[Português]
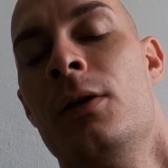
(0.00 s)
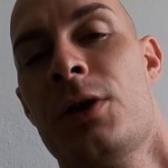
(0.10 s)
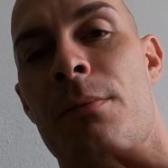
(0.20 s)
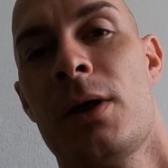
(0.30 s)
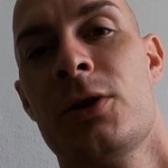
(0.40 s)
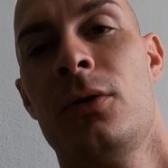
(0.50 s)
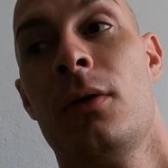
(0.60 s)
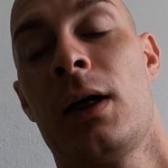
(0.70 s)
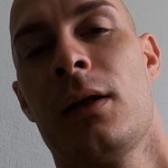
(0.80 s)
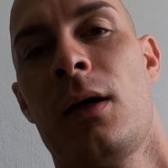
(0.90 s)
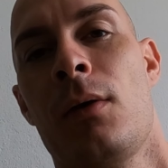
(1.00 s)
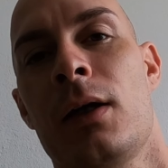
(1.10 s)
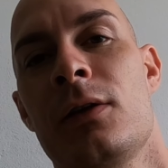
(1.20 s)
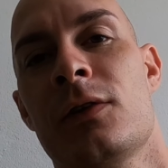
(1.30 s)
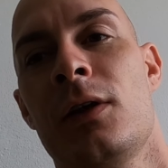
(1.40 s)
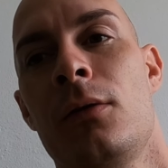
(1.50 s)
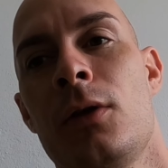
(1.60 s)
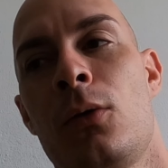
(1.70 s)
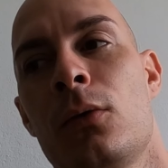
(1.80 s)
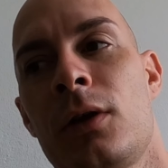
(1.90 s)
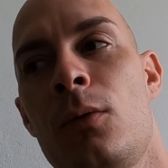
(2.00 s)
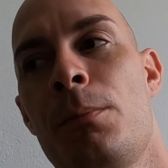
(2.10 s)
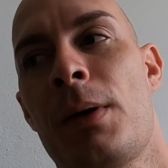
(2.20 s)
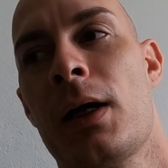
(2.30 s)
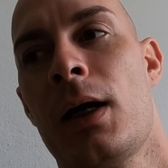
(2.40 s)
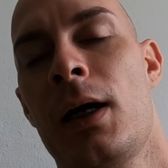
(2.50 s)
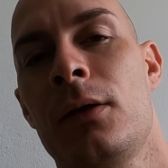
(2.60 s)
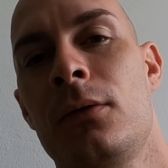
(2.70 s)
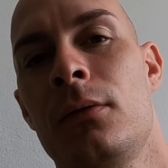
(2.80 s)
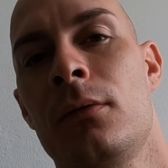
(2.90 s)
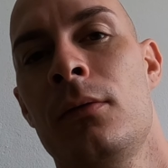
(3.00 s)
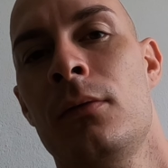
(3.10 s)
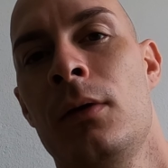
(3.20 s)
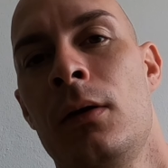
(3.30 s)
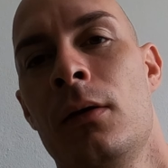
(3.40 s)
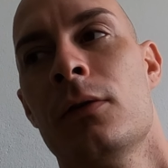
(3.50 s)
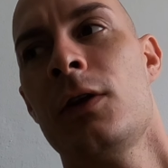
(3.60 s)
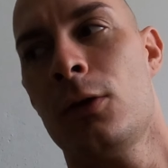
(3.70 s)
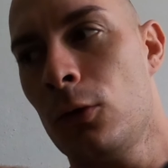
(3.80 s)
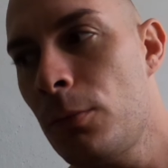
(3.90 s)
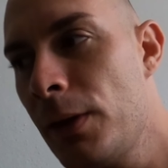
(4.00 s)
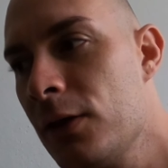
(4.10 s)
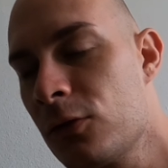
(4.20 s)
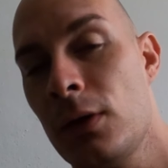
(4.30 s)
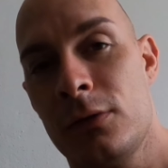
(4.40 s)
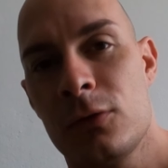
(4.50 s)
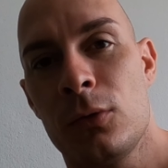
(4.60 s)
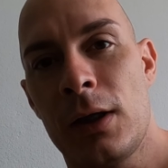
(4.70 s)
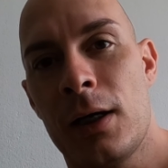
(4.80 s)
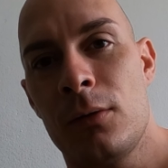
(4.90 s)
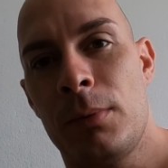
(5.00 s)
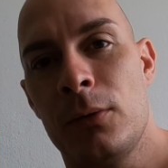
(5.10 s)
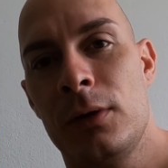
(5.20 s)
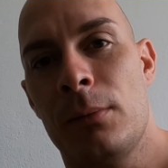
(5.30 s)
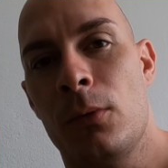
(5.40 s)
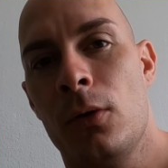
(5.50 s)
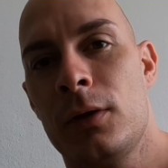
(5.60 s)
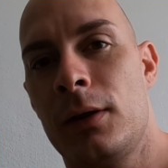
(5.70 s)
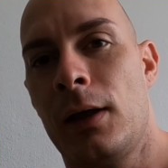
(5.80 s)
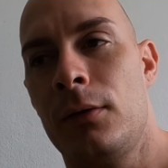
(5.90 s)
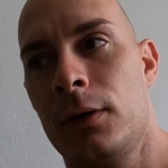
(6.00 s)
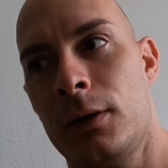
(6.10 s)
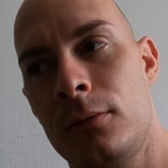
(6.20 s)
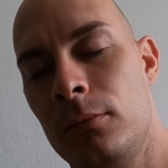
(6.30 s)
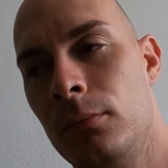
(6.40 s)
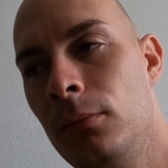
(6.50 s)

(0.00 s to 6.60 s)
Já imaginou, cara, na guarnição, encontra um parado, Sim, tudo bem, eles escutaram o barulho da moto e tal, então.